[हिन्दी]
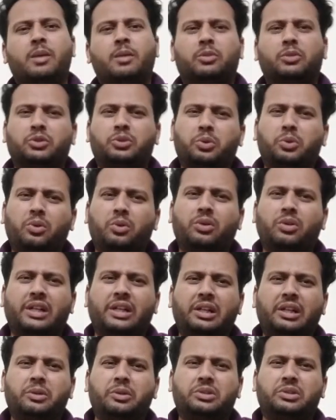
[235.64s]
मजदूरों को
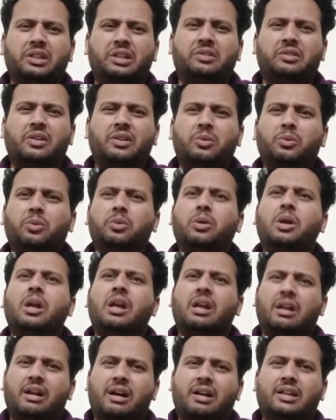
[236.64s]
डेली उजरत वालों को
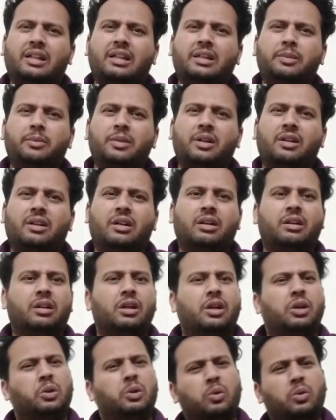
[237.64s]
खाना नहीं मिल रहा
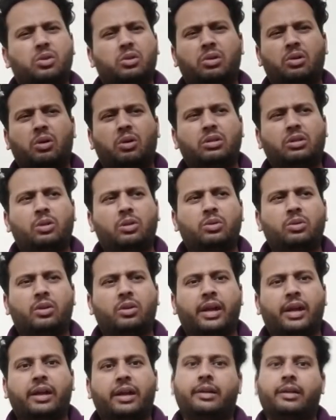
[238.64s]
लोग लॉकडाउन हो
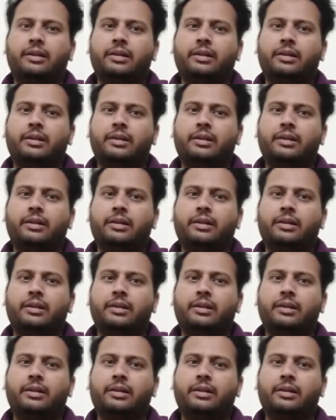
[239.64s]
गए